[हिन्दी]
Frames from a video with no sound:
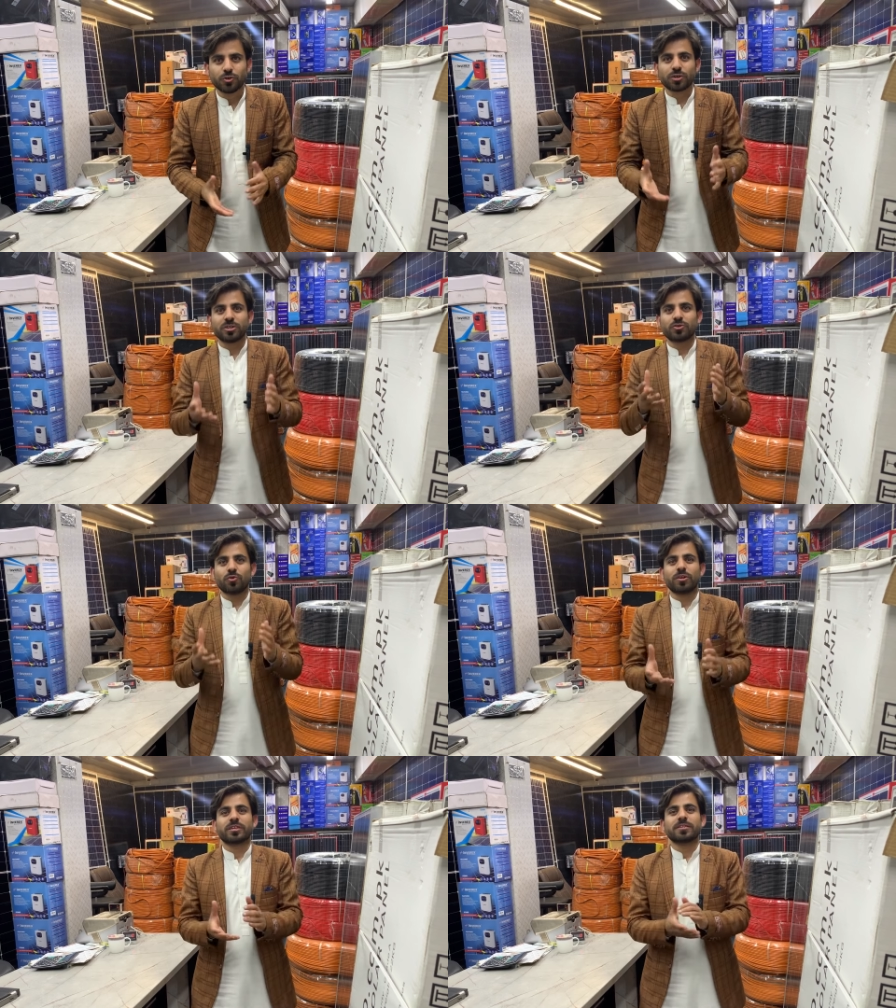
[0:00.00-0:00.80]
जो कि
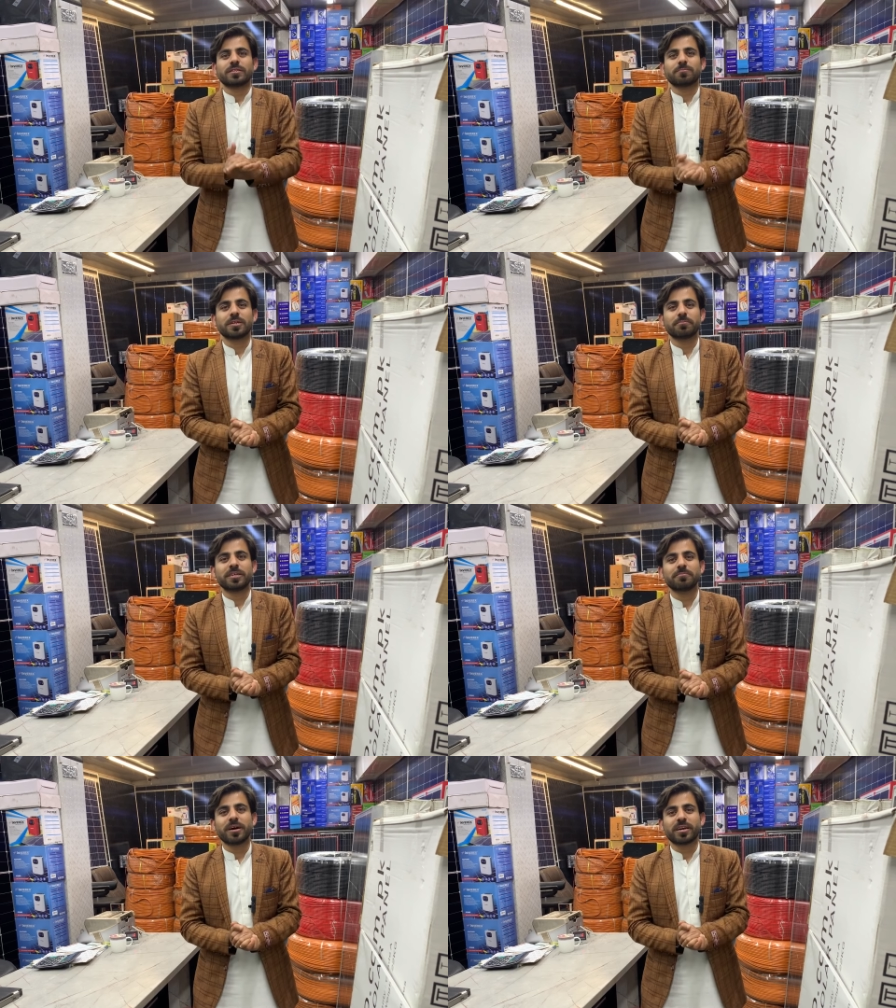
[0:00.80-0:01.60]
सोलर की सबसे
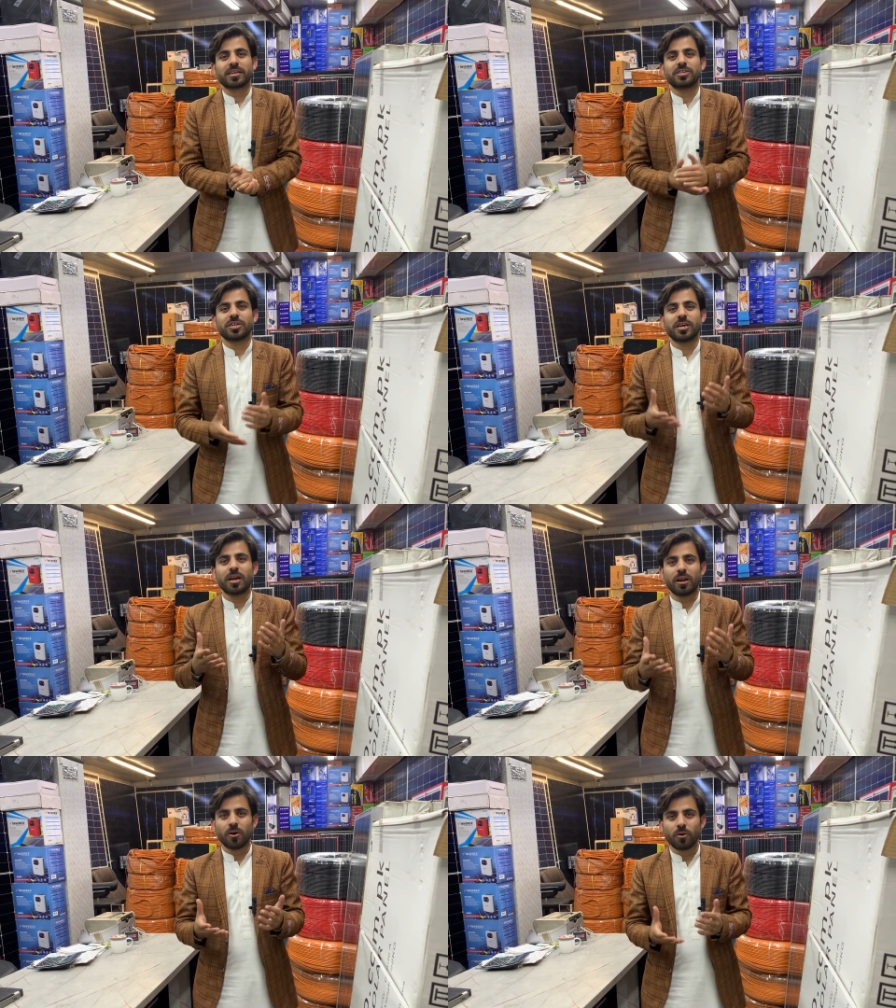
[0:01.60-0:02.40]
बड़ी मार्केट
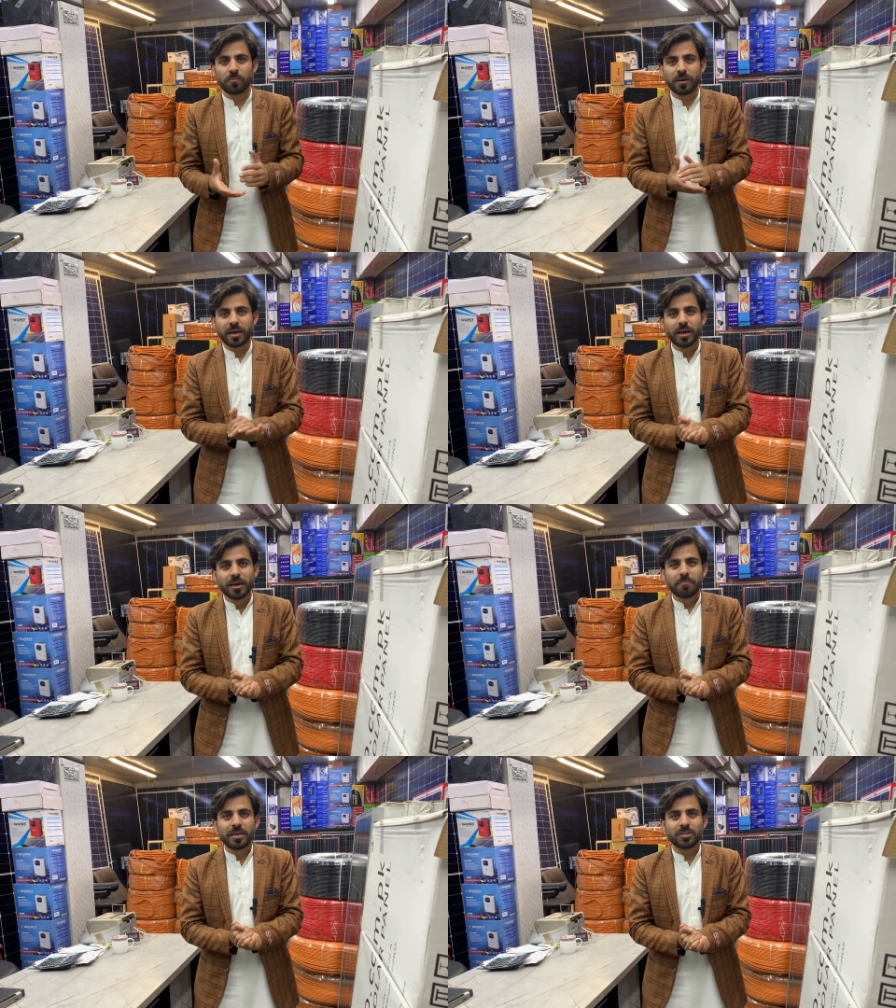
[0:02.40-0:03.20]
है लाहौर में
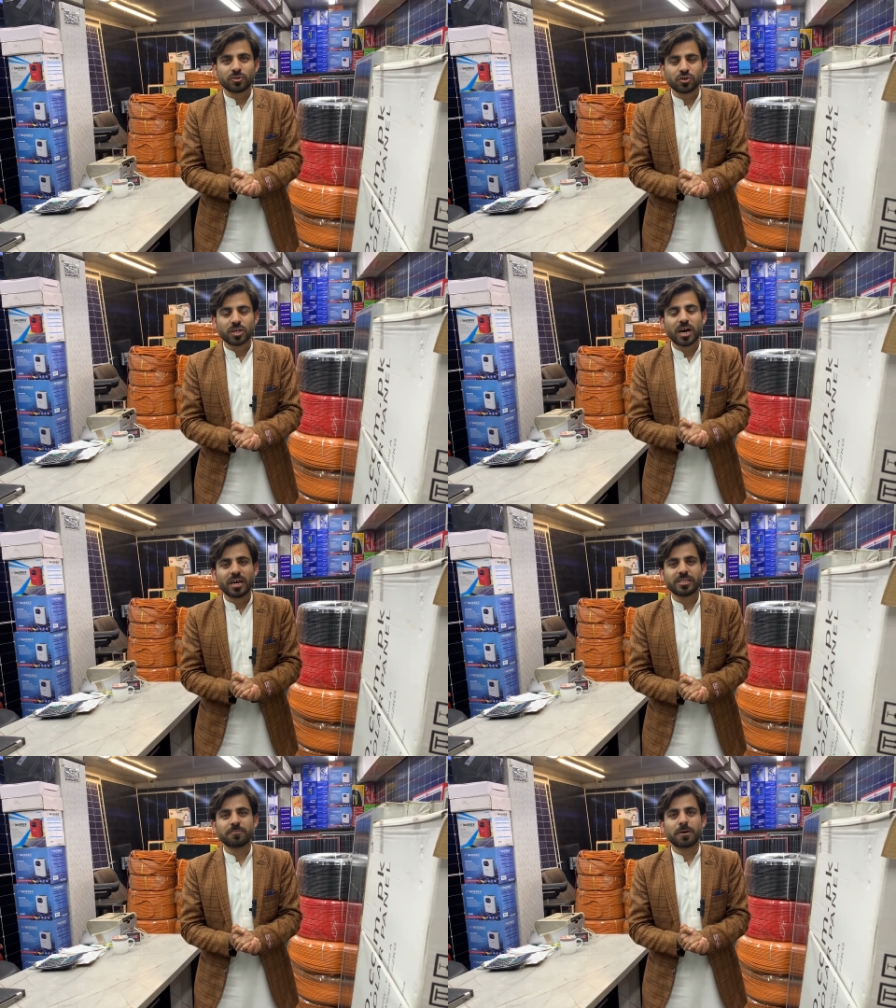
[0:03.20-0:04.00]
मैंने सोचा
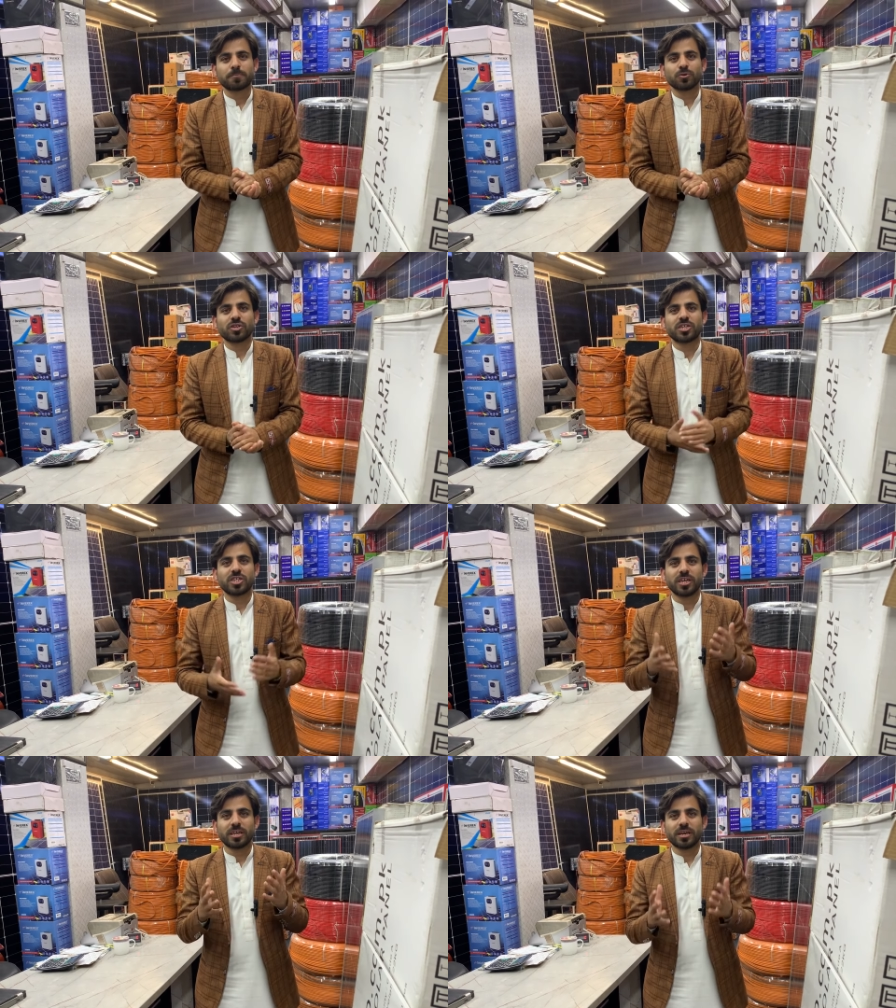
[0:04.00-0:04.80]
आज हम आप लोग साथ
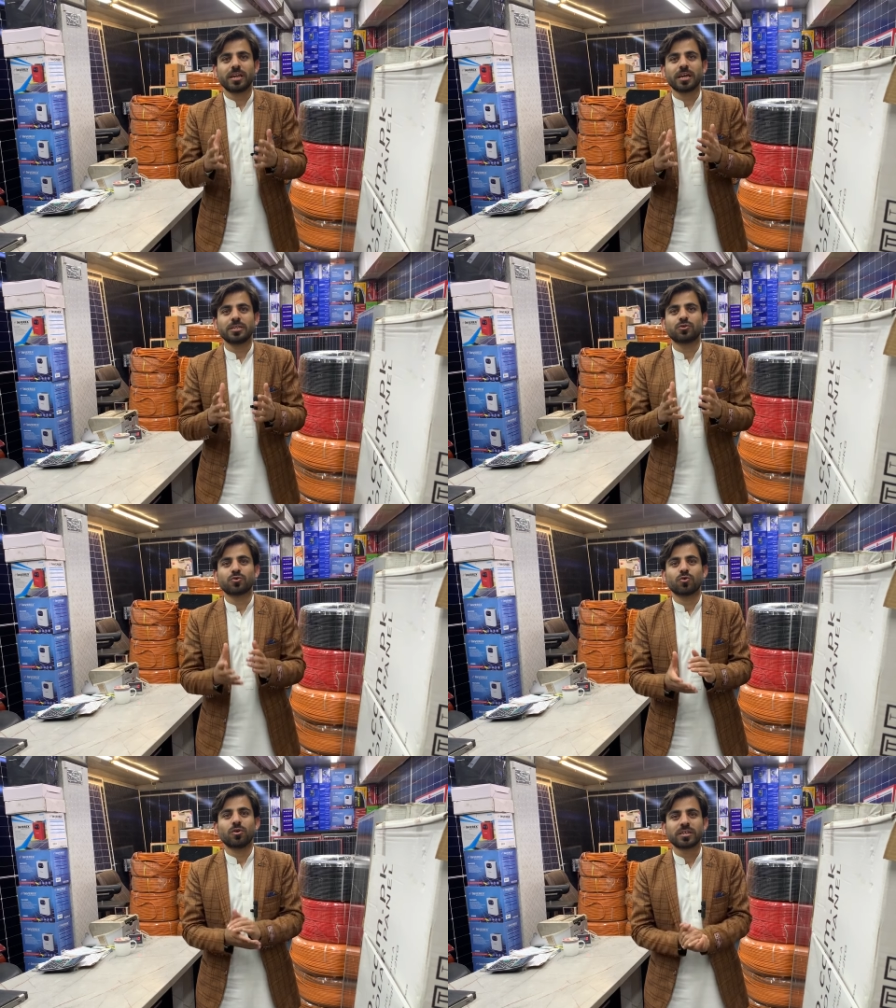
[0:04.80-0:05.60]
शेयर करेंगे
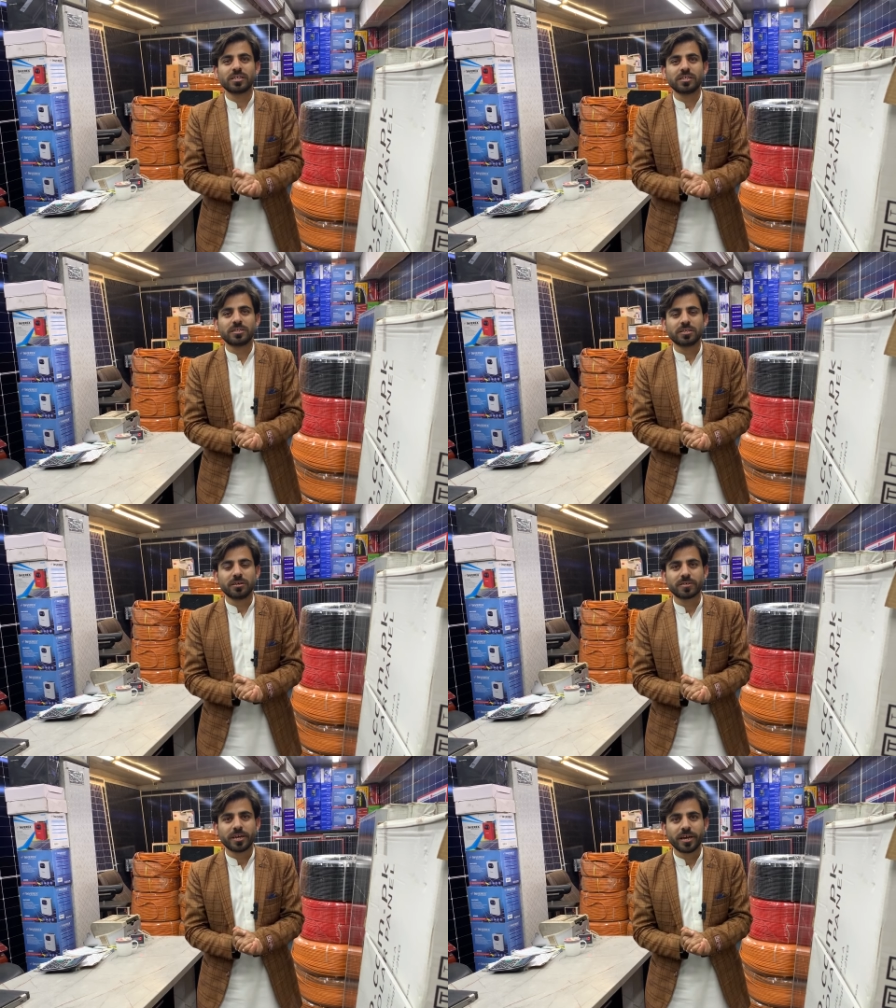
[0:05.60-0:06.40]
जो सोलर की
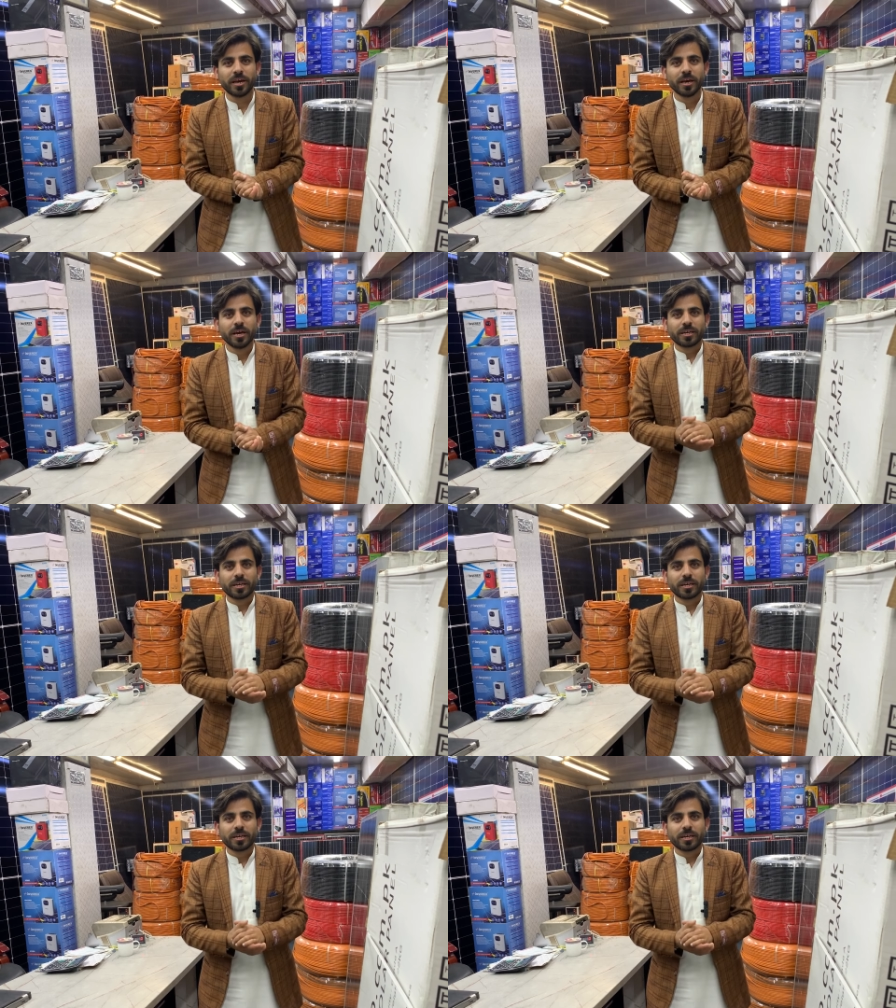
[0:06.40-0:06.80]
डिटेल्स हैं